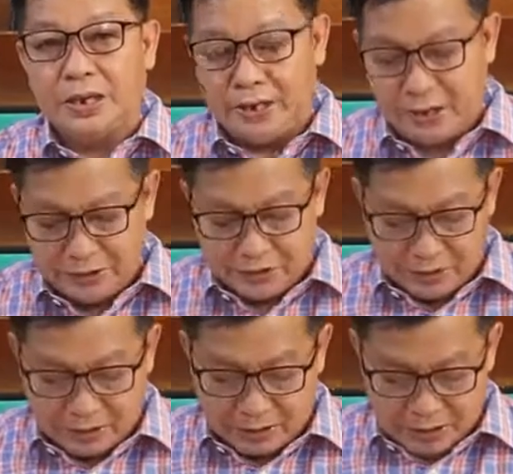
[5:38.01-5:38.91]
ay hayaan
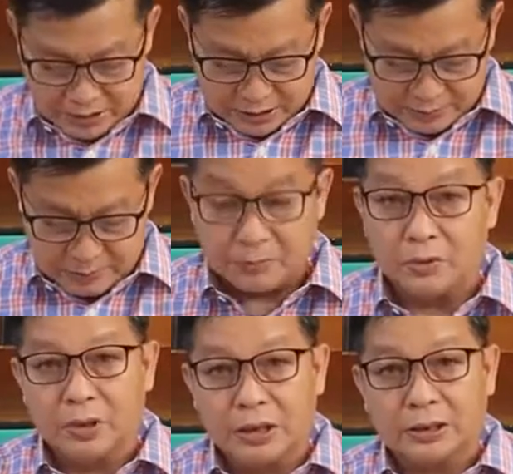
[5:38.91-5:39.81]
nyo na
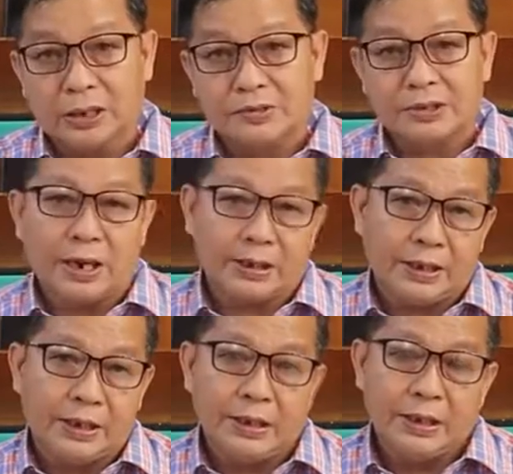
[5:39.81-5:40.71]
makipagbuklat kayo sa
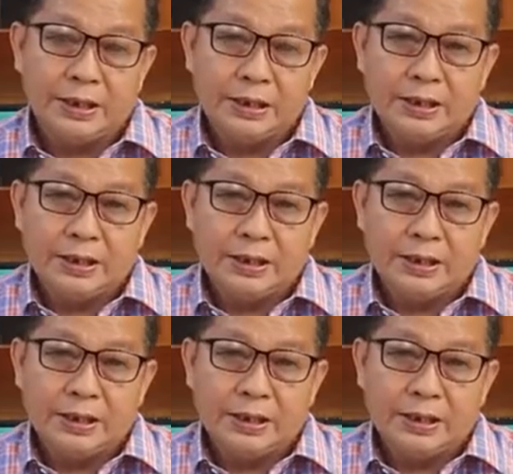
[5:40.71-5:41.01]
akin